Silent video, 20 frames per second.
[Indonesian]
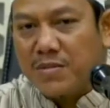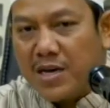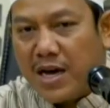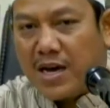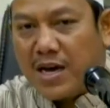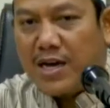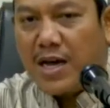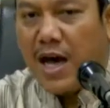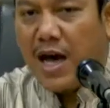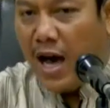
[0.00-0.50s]

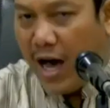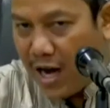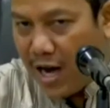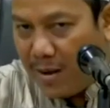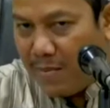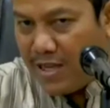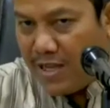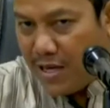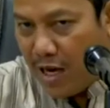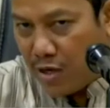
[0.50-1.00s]
Karena
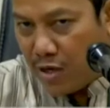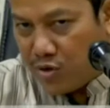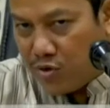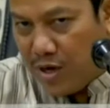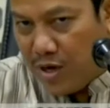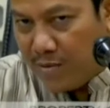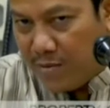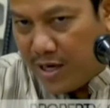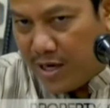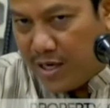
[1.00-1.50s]
agamanya kalau
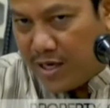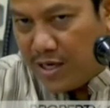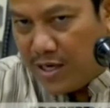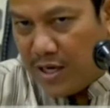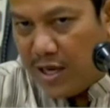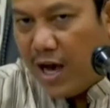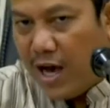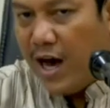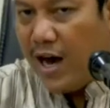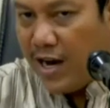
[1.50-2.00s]
sudah baik,
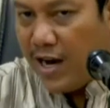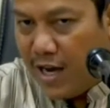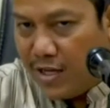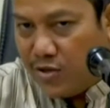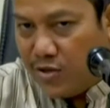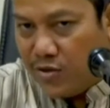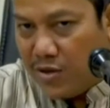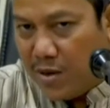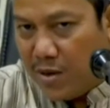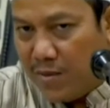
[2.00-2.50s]

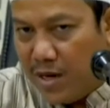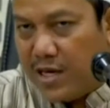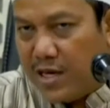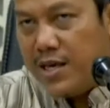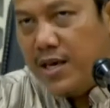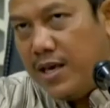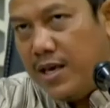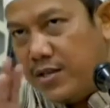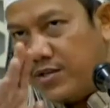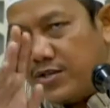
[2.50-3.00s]
akhlaknya sudah
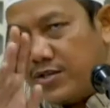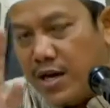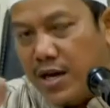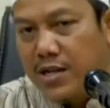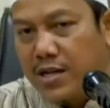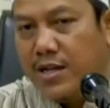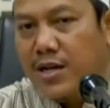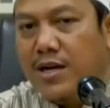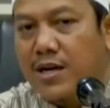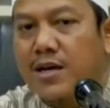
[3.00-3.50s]
baik, insya
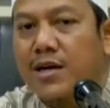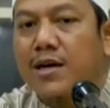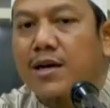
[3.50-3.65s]
Allah